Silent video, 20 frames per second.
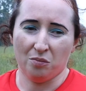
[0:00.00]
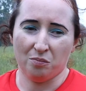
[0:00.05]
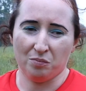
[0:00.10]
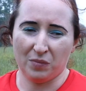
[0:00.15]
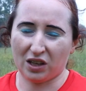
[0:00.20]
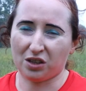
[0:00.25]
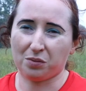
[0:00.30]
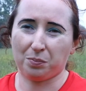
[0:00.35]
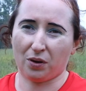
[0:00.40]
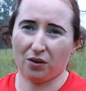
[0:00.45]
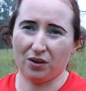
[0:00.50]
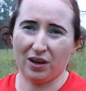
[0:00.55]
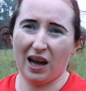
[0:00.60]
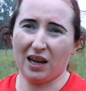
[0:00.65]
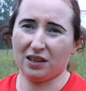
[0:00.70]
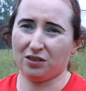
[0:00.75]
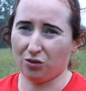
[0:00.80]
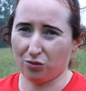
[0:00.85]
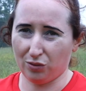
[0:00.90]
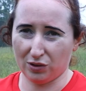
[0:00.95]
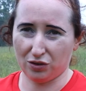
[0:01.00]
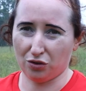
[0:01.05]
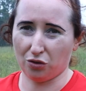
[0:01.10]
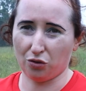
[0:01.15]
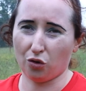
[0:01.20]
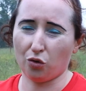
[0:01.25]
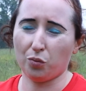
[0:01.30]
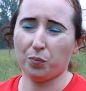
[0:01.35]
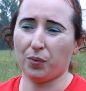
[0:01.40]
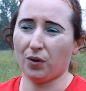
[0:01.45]
Mi ha spronato questo
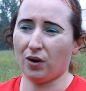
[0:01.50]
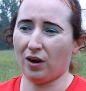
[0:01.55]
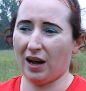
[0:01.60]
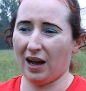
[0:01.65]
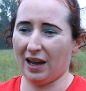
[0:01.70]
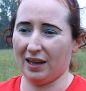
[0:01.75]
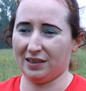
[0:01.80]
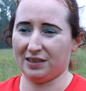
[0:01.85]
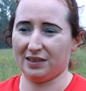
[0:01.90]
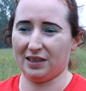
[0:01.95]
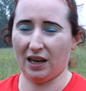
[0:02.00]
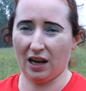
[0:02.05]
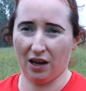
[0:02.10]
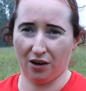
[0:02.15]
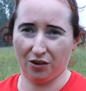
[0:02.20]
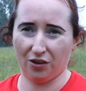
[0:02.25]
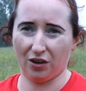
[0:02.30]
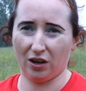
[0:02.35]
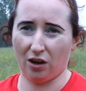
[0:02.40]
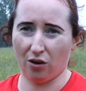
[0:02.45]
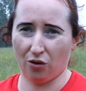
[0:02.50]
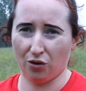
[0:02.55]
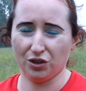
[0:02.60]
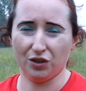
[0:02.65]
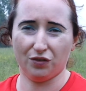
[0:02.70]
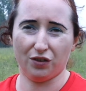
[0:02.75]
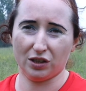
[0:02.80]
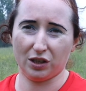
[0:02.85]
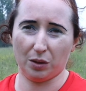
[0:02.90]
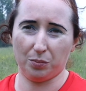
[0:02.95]
gruppo a essere ancora
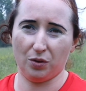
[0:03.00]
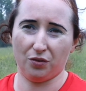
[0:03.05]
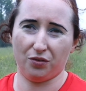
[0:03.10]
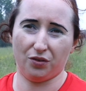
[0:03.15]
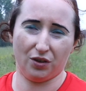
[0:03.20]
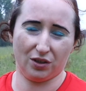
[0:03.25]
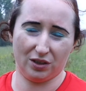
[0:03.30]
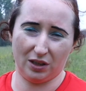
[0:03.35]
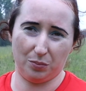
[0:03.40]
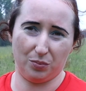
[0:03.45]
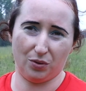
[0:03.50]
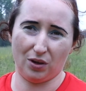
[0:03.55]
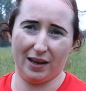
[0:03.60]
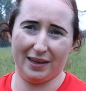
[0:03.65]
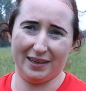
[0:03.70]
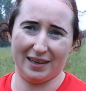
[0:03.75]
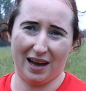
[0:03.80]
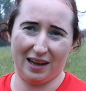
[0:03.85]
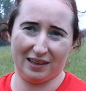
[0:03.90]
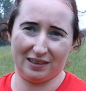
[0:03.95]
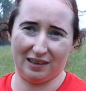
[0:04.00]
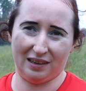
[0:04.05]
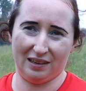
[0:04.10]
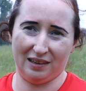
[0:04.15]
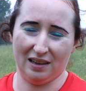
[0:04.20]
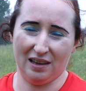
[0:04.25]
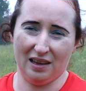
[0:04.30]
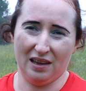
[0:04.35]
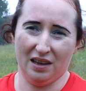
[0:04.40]
ogni volta più forte e più allenata.